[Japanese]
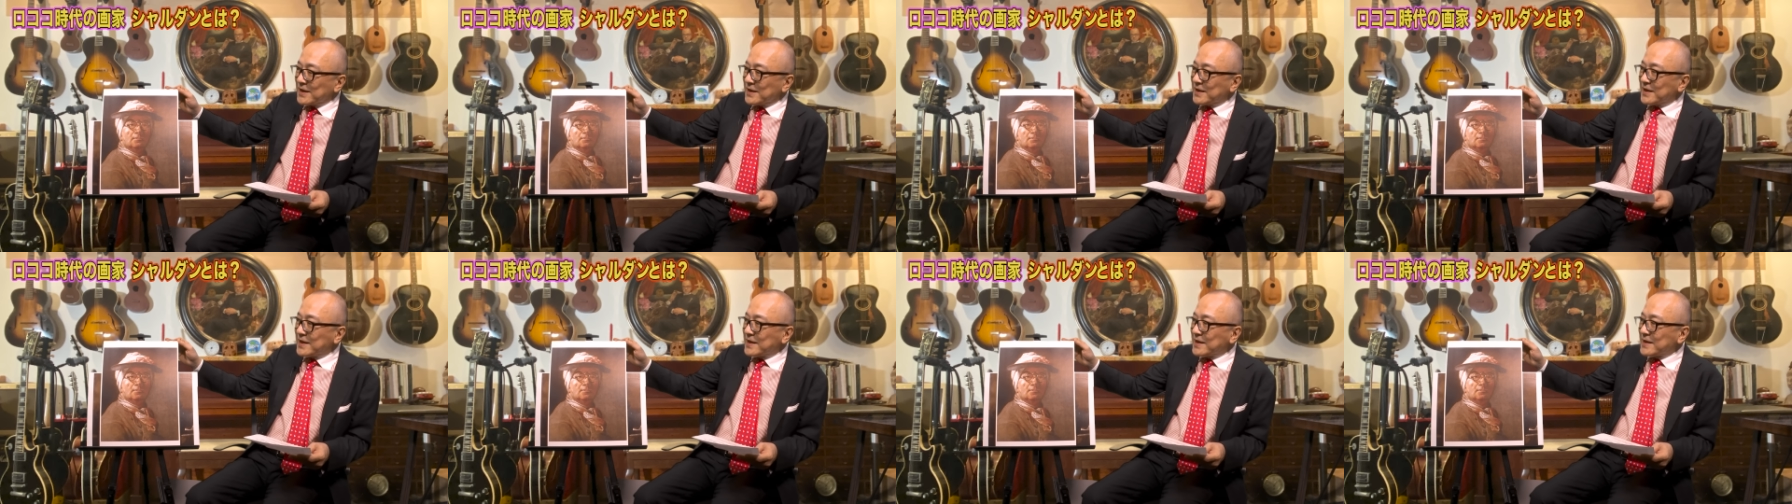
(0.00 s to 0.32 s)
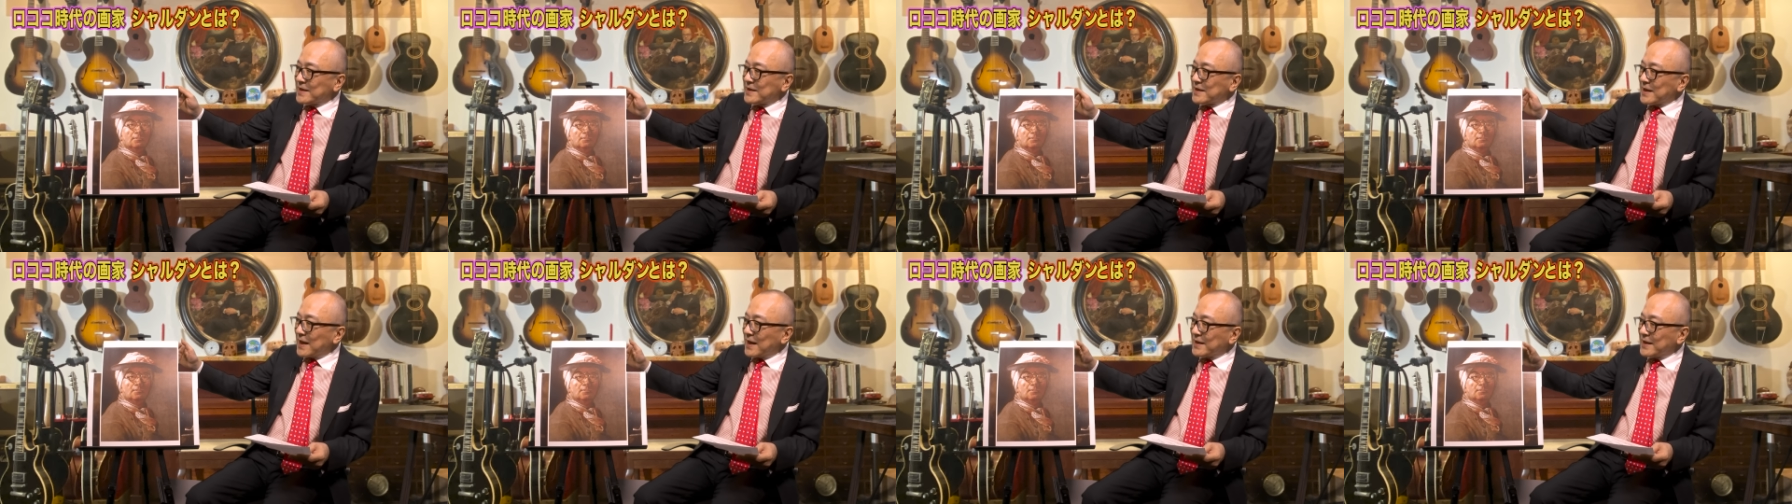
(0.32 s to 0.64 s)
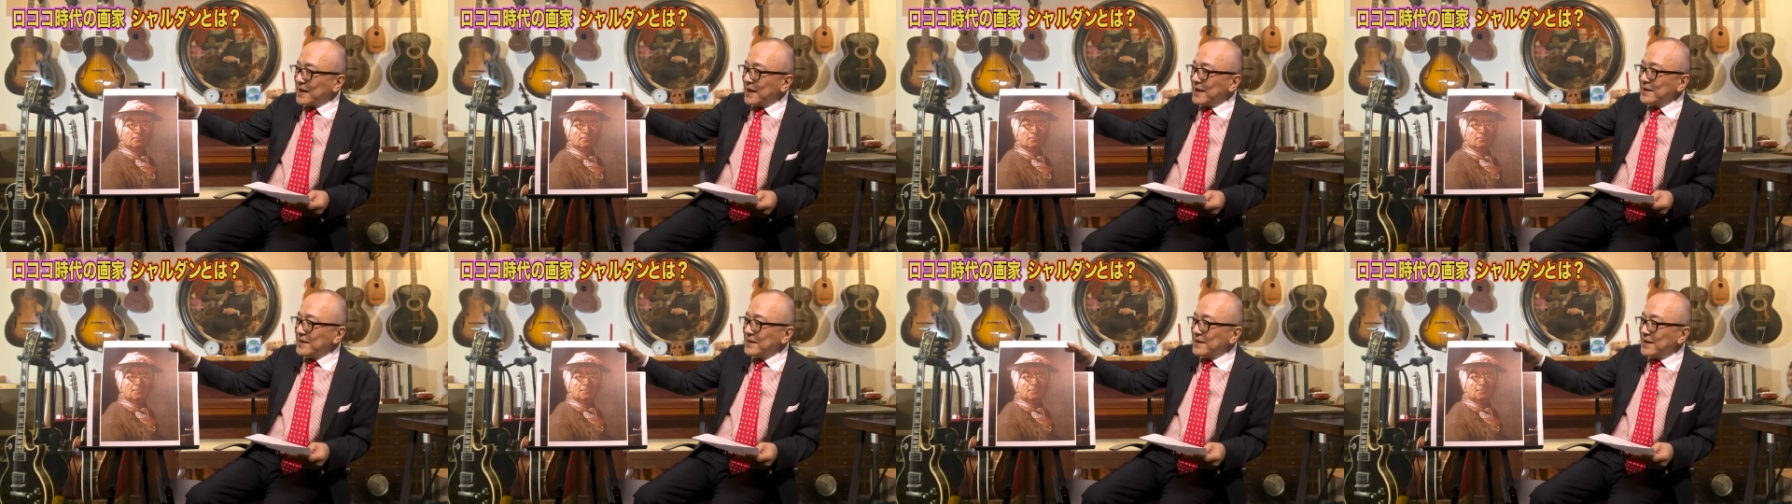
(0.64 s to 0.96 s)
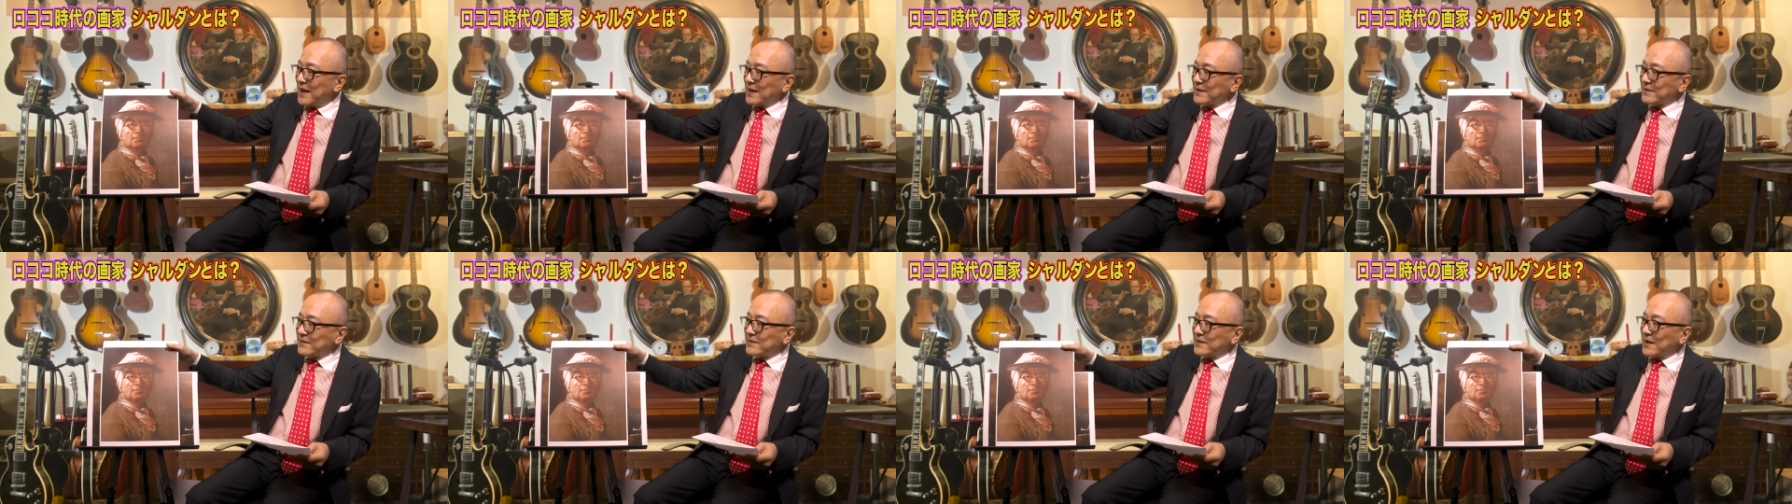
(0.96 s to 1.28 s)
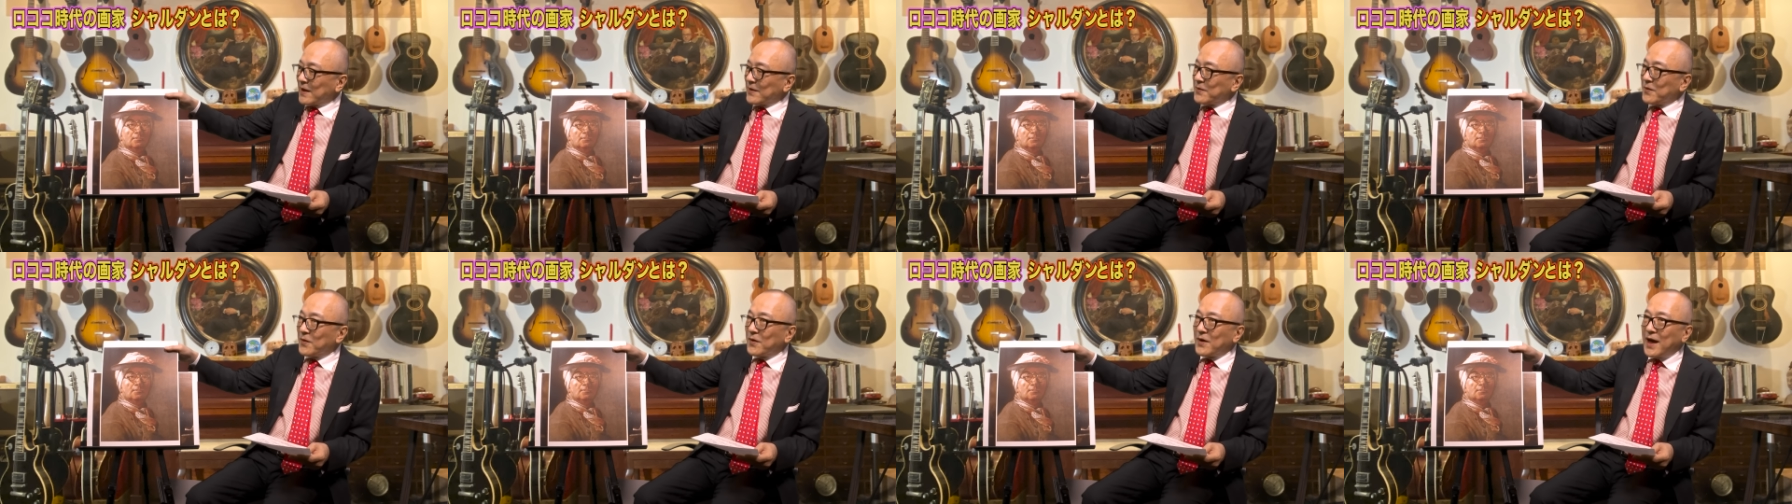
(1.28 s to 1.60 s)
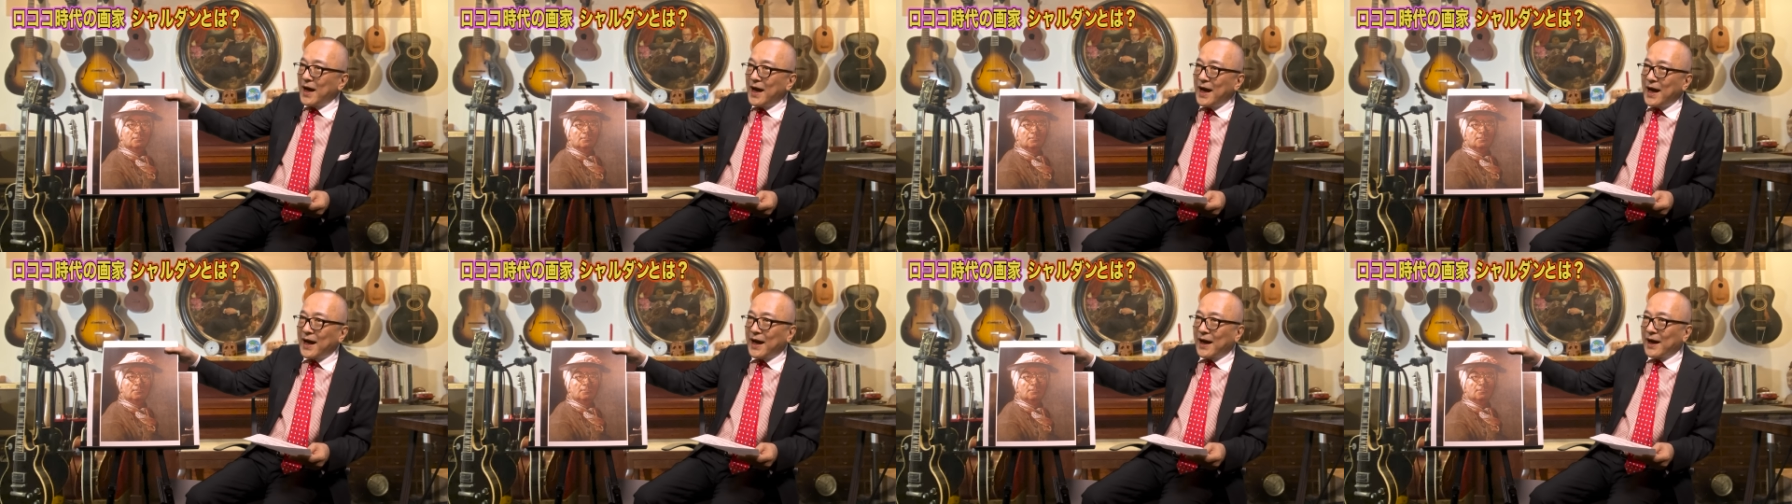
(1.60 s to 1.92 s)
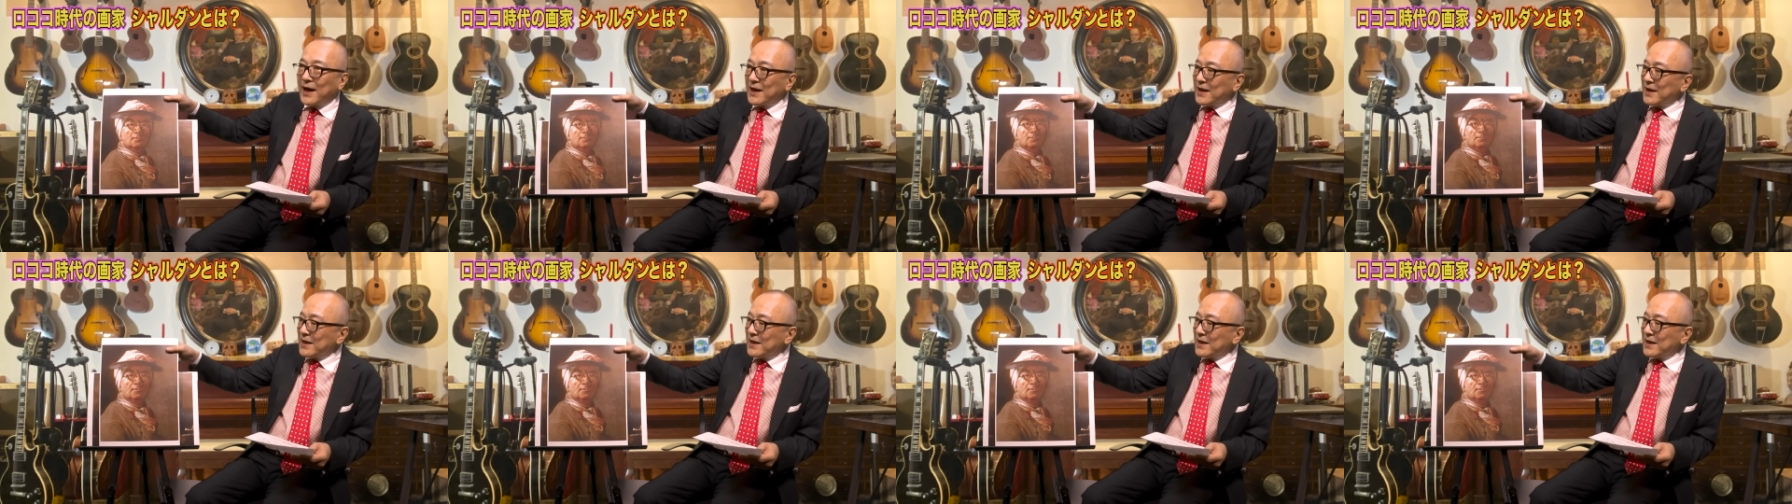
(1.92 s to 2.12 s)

きっかけになったのが